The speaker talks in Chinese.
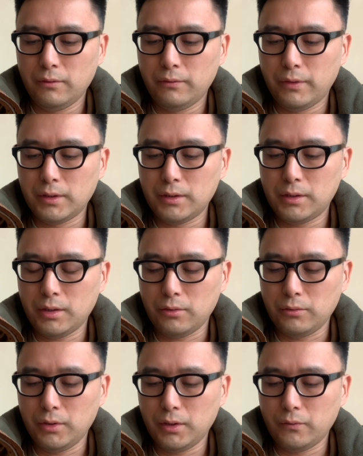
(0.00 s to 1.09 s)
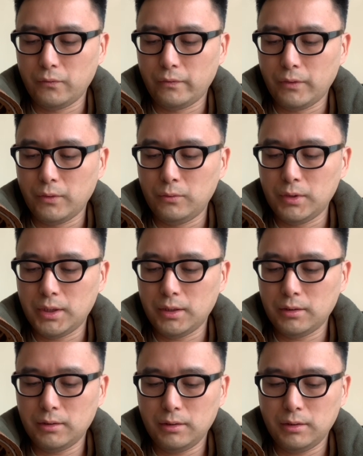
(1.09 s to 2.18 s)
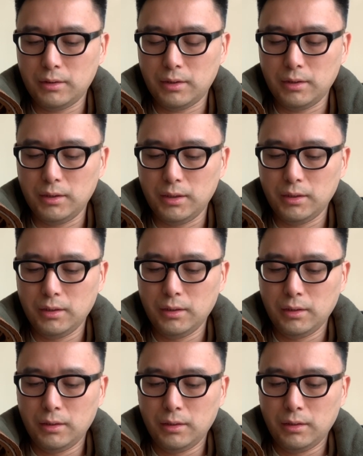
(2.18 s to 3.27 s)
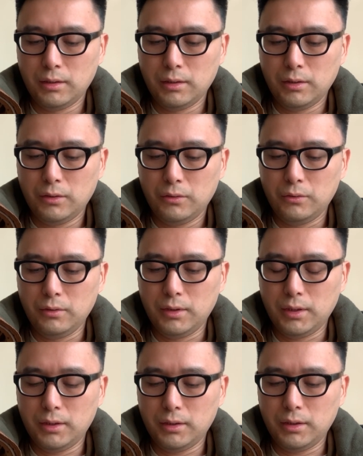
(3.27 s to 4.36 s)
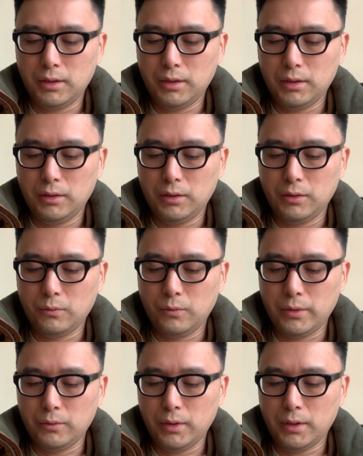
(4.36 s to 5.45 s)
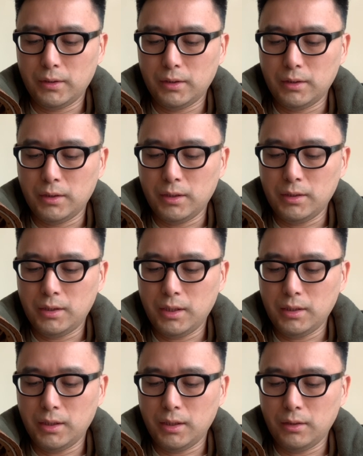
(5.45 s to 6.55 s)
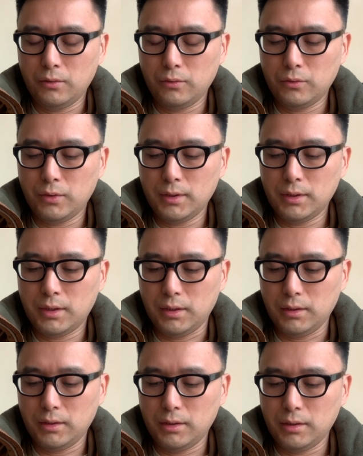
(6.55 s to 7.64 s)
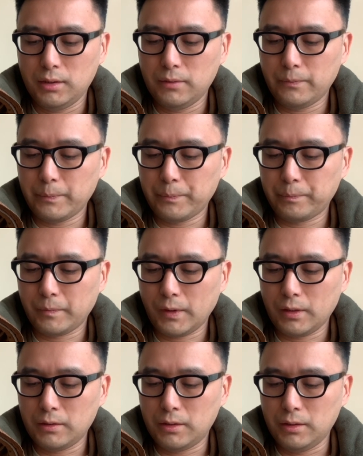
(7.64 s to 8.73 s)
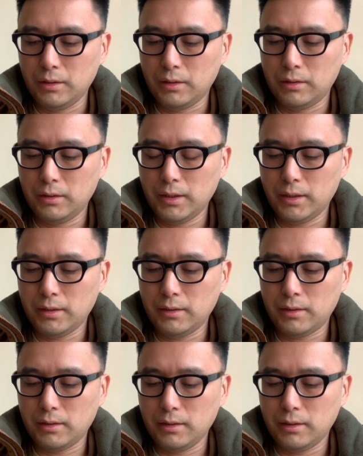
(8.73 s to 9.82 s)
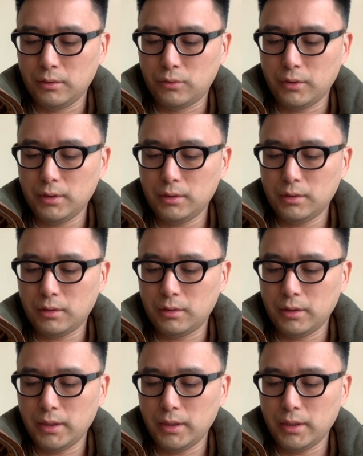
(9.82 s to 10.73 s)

封笑曰：“吾今死矣。”欲立问曰：“人皆言君喜，喜何言死？君何